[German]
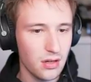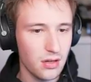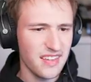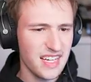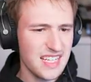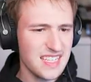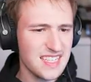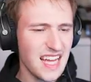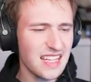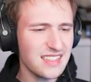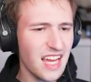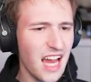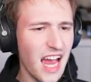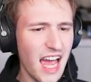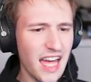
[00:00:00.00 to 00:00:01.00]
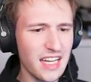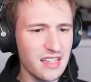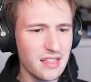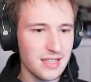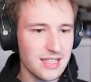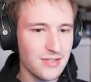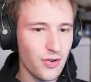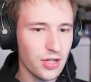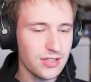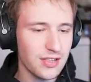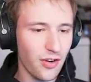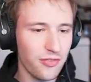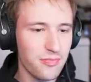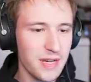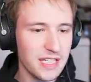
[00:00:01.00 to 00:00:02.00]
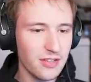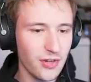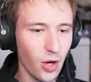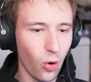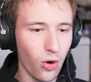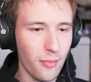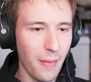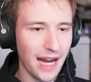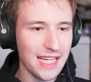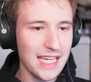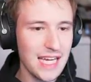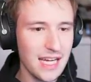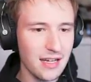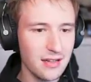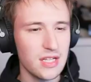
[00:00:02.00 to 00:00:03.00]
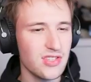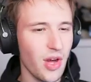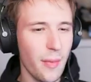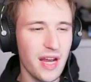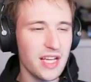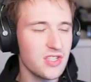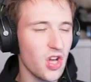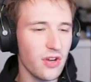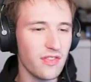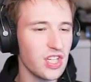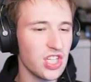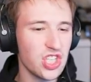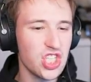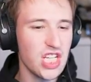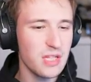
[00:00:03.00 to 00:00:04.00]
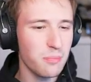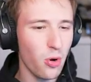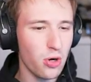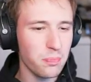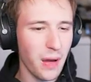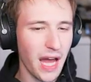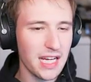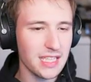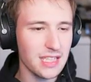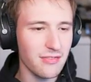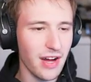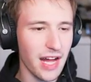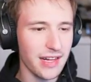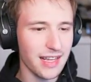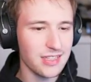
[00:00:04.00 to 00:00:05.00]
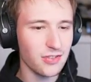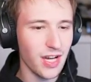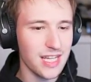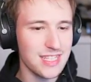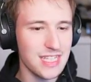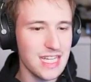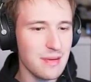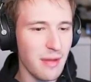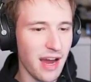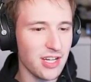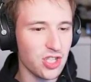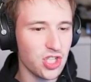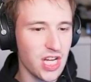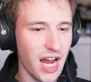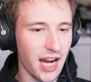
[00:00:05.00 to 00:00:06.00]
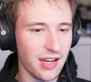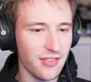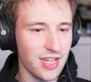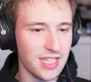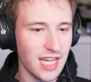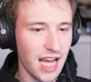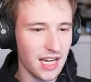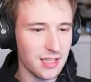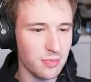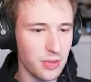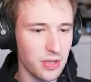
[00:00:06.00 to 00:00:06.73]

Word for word: Was ist das denn? Das wirkt auf mich wie hohe Magie. Soll man jetzt irgendwie den Schnittpunkt berechnen? Weil das war jetzt nie meine Stärke, wenn ich ehrlich